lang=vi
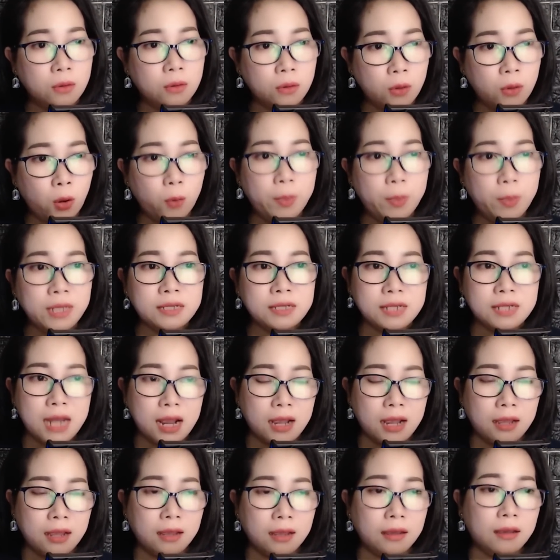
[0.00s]
Cô biết
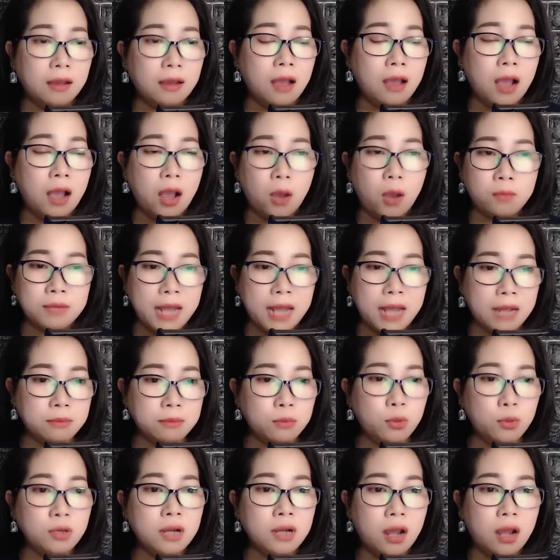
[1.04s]
rằng ông đang
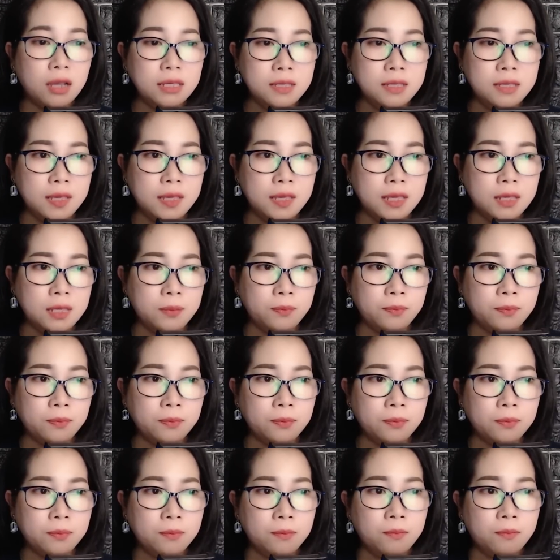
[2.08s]
muốn nói gì,
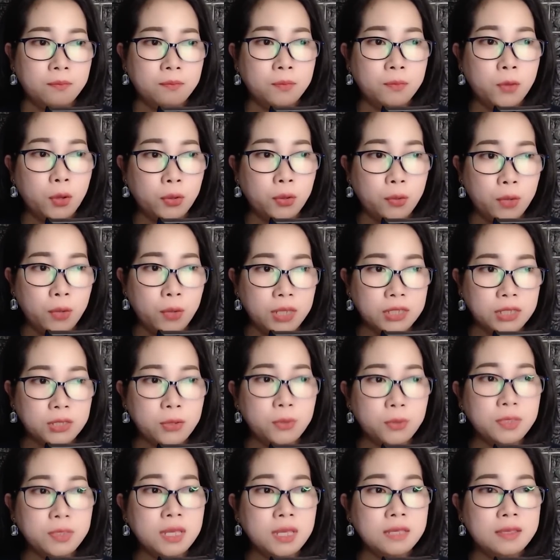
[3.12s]
vội quỳ
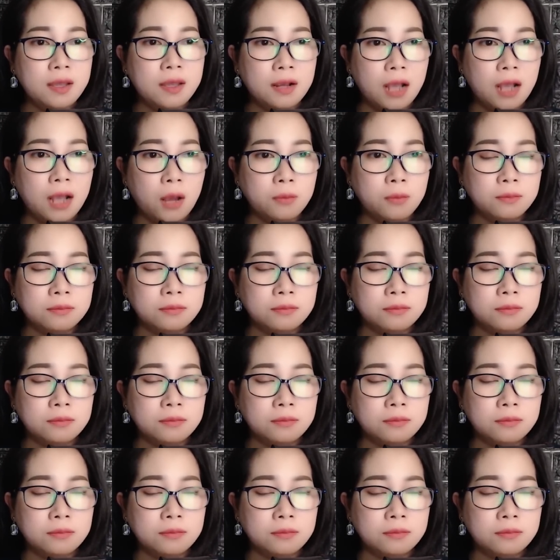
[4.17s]
xuống dưới chân ông.